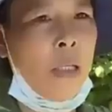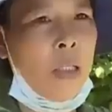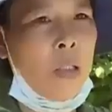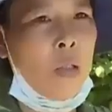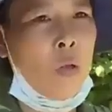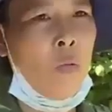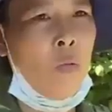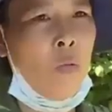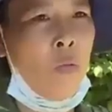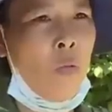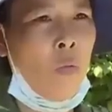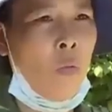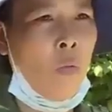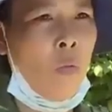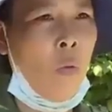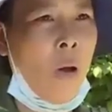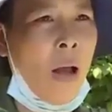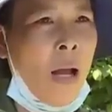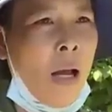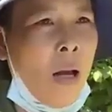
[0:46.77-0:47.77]
đồng mỗi
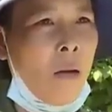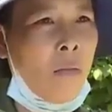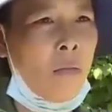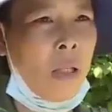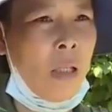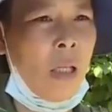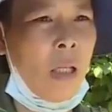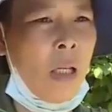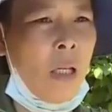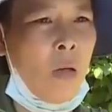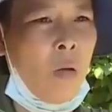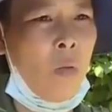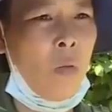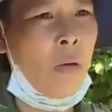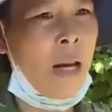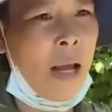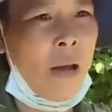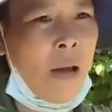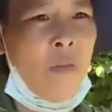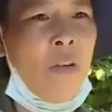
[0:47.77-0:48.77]
kg tại Gia Nghĩa
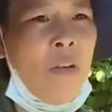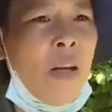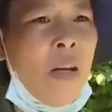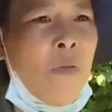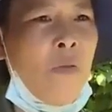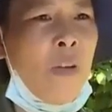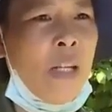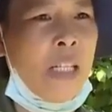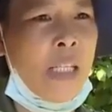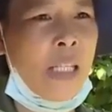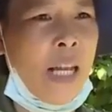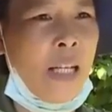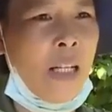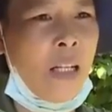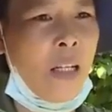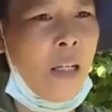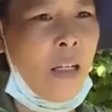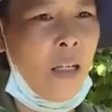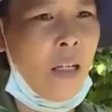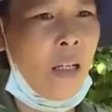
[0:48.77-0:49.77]
và
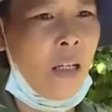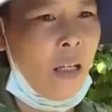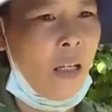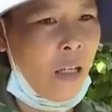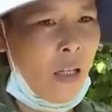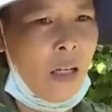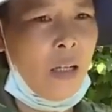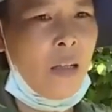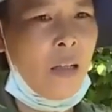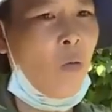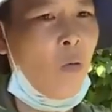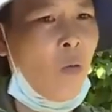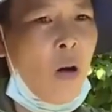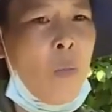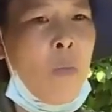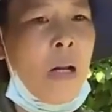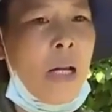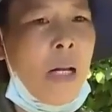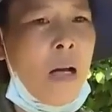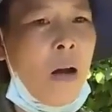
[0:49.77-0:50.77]
40.300 đồng mỗi kg
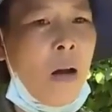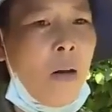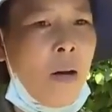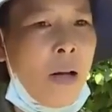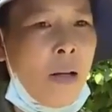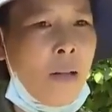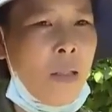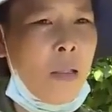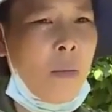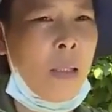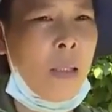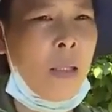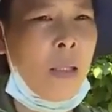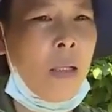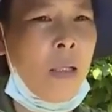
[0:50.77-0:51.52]
ở Đà Giờ Lấp.